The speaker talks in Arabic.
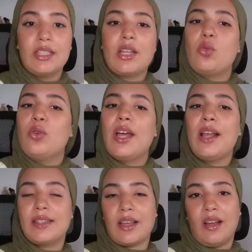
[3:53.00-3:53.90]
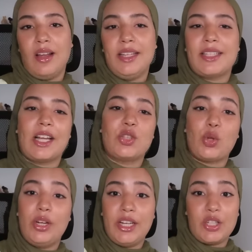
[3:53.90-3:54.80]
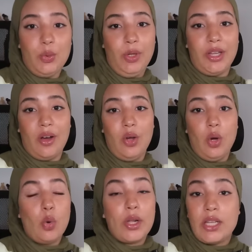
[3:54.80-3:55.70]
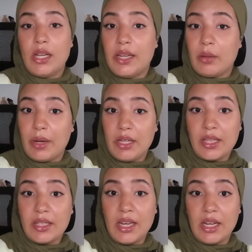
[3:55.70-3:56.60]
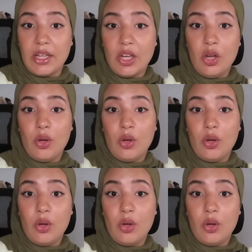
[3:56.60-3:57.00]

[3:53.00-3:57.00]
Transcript: تنكون جالسه حتى كتدخل عليا شي وحده وكتحل لي الباليزه ديالي